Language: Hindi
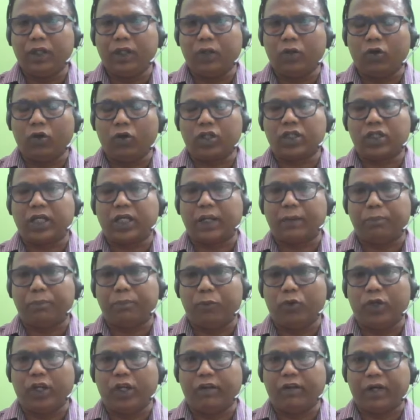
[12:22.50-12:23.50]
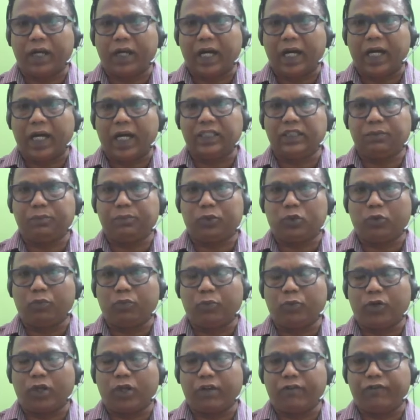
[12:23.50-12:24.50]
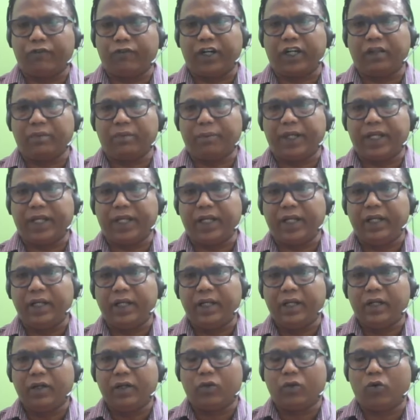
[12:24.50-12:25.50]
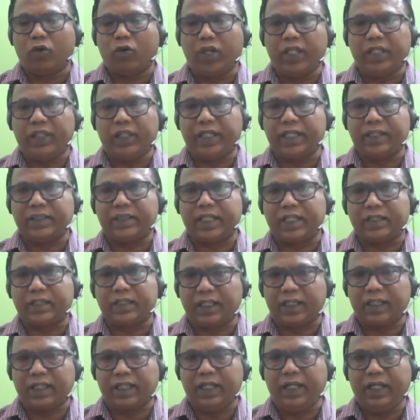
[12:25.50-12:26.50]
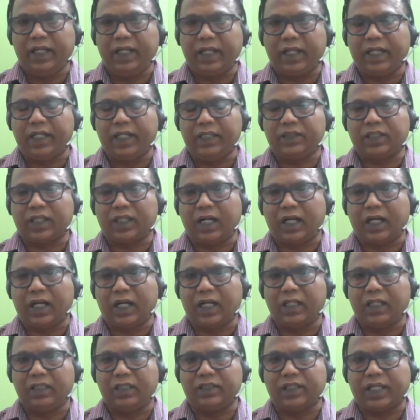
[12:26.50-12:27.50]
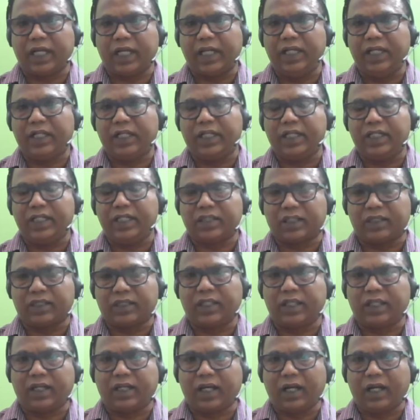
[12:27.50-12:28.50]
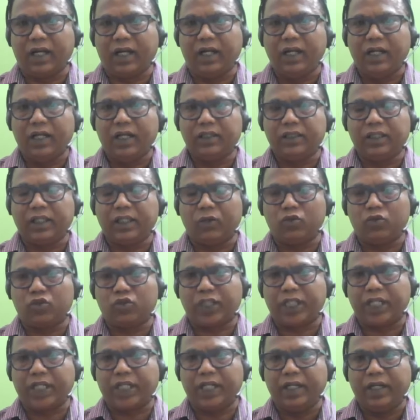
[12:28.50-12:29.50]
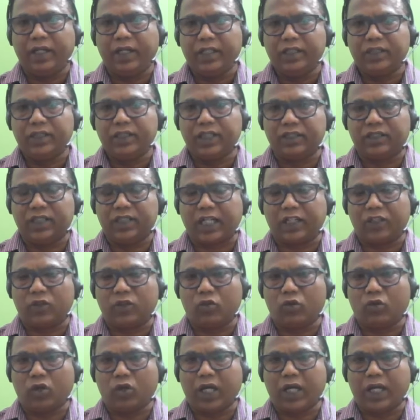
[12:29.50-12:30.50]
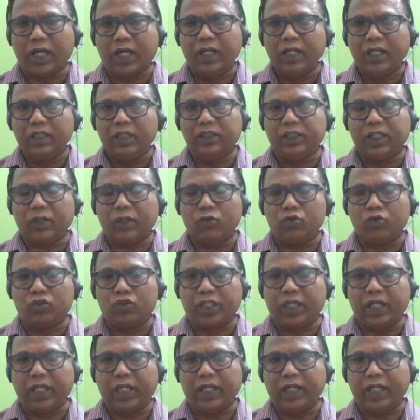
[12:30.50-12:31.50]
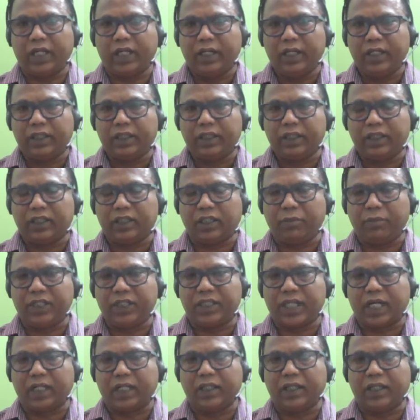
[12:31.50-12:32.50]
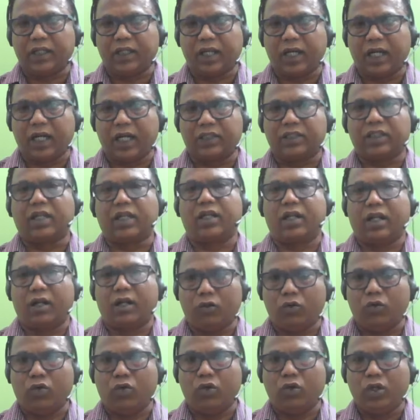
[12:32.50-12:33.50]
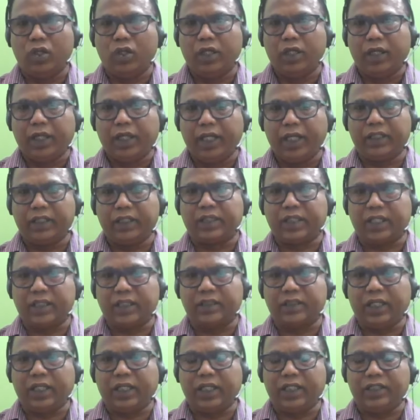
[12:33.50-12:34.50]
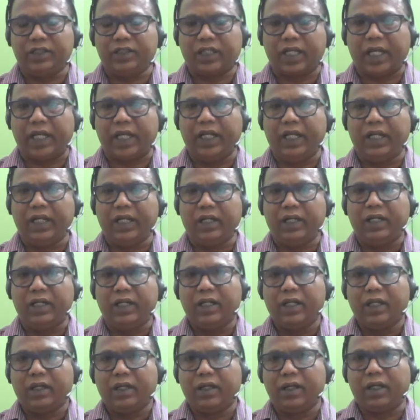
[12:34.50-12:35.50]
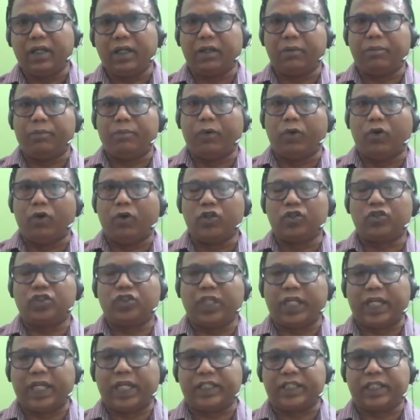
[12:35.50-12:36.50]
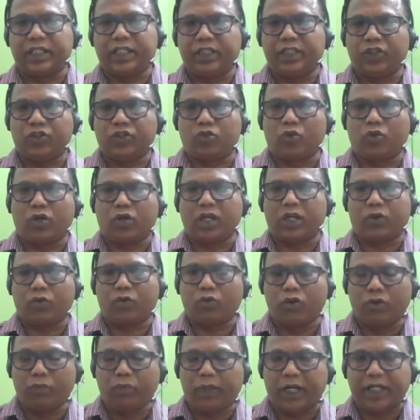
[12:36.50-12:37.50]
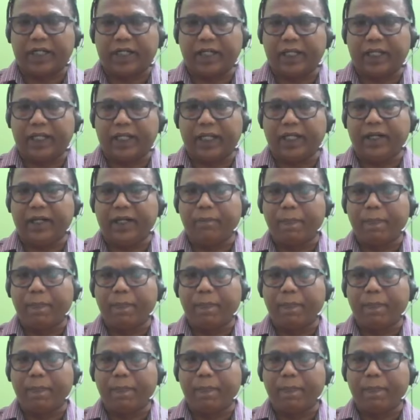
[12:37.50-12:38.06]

और पूरे आज तो पूरे वर्ल्ड में कोई देश ऐसा नहीं है जहां इसराइल की शक्ति का या उसके संसाधनों का या उसके किसी भी साधन का असर ना हो एक तरह से इसराइल बहुत से ऐसे देशों का रोल मॉडल है